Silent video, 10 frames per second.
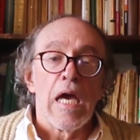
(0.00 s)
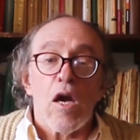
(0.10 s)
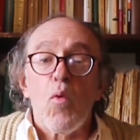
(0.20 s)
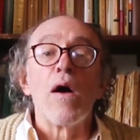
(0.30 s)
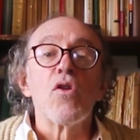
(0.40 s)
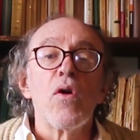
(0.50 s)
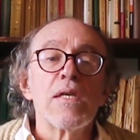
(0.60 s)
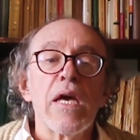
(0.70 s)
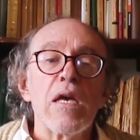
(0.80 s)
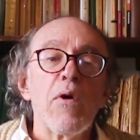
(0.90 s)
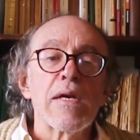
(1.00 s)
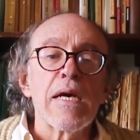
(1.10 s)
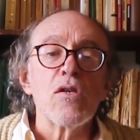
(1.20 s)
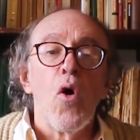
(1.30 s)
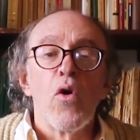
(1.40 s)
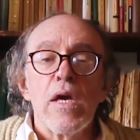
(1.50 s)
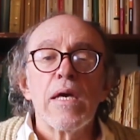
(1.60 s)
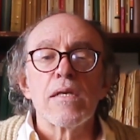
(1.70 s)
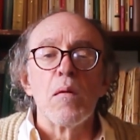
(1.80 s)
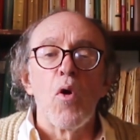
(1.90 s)
Y cuando desde diversas
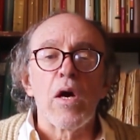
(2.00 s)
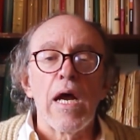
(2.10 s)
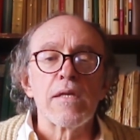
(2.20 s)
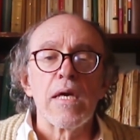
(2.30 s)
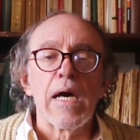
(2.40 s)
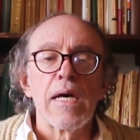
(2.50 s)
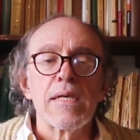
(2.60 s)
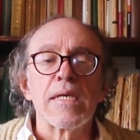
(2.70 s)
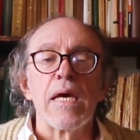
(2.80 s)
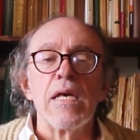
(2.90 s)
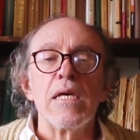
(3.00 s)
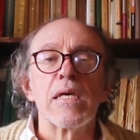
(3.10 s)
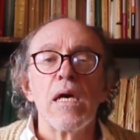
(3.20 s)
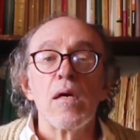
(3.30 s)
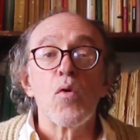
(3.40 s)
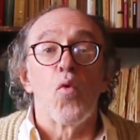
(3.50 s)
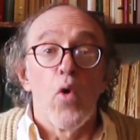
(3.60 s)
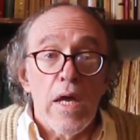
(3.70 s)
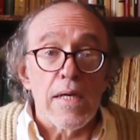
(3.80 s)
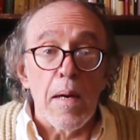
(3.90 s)
orillas democráticas se dice,
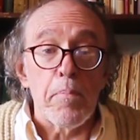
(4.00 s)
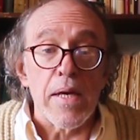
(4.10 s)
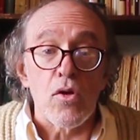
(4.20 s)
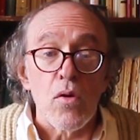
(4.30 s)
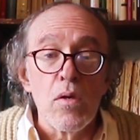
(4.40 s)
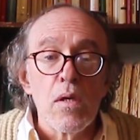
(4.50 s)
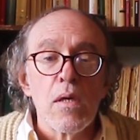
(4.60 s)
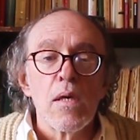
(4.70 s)
cuídese Petro,